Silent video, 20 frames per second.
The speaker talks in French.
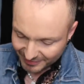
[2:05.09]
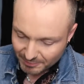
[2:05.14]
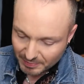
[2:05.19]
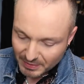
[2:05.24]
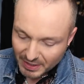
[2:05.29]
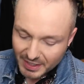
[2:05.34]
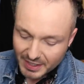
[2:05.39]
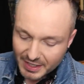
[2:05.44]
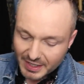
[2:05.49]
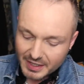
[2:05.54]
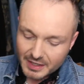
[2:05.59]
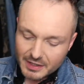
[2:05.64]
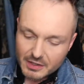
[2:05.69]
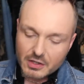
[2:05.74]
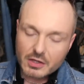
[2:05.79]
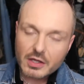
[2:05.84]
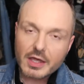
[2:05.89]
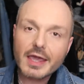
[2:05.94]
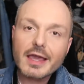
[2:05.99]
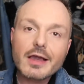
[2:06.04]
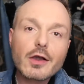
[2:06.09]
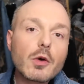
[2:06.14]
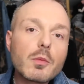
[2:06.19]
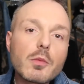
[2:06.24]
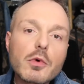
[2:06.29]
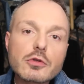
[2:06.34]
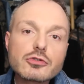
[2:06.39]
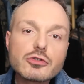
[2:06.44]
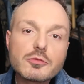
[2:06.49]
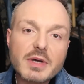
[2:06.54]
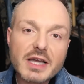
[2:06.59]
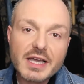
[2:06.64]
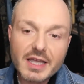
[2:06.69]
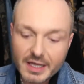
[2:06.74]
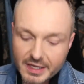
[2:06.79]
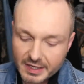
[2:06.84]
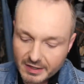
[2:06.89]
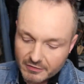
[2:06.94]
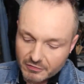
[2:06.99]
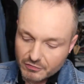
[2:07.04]
n'est-ce pas et comment ne pas
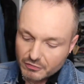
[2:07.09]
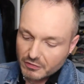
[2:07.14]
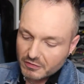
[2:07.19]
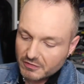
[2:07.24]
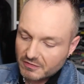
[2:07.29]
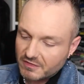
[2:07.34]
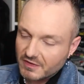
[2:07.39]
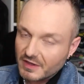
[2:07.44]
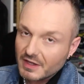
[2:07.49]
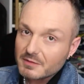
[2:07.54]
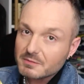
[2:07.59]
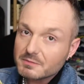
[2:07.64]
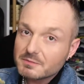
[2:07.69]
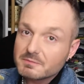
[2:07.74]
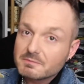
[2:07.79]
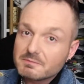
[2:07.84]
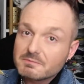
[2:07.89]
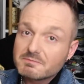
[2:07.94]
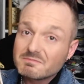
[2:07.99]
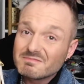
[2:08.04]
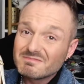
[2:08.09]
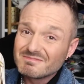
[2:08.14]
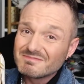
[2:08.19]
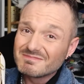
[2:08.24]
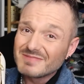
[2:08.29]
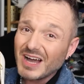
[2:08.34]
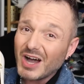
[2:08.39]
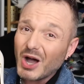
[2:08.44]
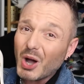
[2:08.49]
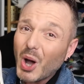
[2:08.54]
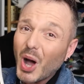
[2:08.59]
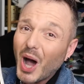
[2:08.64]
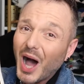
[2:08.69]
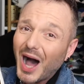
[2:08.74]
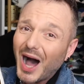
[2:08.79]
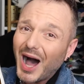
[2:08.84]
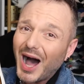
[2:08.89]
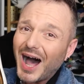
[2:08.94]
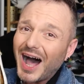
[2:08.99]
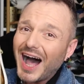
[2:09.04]
craquer sur ces...
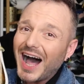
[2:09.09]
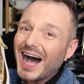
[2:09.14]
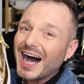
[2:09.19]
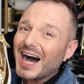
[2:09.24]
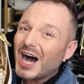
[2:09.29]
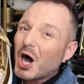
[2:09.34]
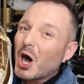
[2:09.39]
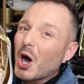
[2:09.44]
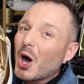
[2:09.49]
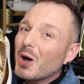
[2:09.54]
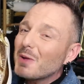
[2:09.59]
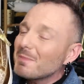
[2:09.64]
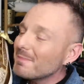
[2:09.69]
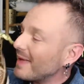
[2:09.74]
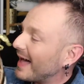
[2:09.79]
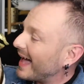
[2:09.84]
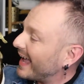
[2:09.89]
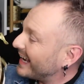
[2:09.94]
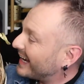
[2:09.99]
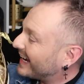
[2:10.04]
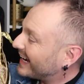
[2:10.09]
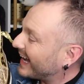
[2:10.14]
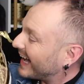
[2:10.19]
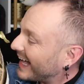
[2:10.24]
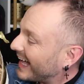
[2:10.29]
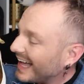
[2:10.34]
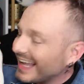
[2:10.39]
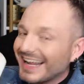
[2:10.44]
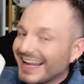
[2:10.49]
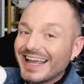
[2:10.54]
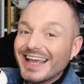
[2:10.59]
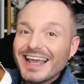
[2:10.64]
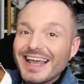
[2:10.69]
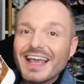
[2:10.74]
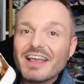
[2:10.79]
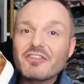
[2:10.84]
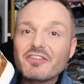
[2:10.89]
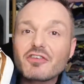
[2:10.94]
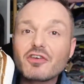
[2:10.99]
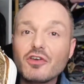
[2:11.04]
Oh, oh, my god
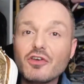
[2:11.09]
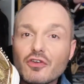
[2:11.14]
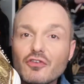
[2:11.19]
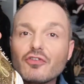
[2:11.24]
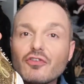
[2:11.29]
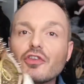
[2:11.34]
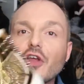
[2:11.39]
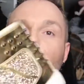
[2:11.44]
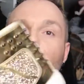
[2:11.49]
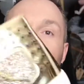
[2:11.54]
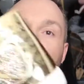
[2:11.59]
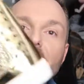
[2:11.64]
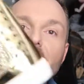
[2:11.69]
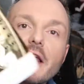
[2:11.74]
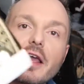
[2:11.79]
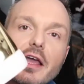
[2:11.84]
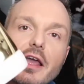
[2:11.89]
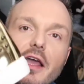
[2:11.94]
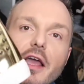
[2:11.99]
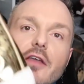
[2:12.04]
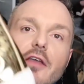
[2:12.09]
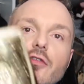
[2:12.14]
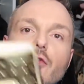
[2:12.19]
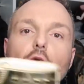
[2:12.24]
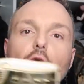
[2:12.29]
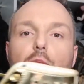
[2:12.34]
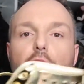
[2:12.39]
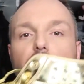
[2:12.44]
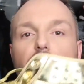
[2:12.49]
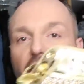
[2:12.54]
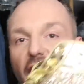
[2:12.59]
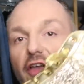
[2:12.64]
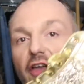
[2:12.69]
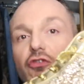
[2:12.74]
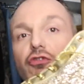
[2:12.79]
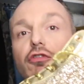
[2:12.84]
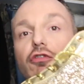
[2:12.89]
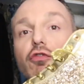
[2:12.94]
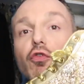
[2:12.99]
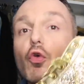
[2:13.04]
Est-ce que... Non mais, est-ce qu'on peut
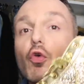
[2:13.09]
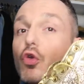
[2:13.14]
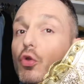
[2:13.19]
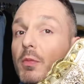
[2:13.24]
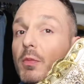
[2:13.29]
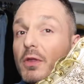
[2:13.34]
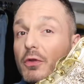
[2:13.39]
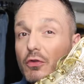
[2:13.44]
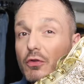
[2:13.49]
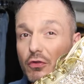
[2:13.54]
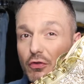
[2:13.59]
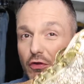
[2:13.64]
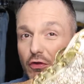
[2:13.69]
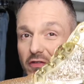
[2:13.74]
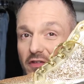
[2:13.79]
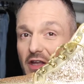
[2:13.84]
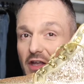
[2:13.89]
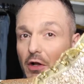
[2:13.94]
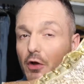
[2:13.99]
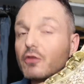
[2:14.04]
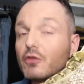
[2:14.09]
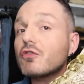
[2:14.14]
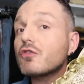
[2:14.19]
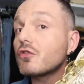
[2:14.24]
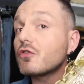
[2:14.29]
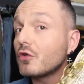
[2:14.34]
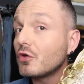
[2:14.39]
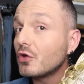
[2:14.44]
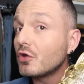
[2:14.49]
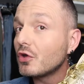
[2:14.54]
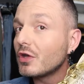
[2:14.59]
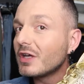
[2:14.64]
faire juste une minute de silence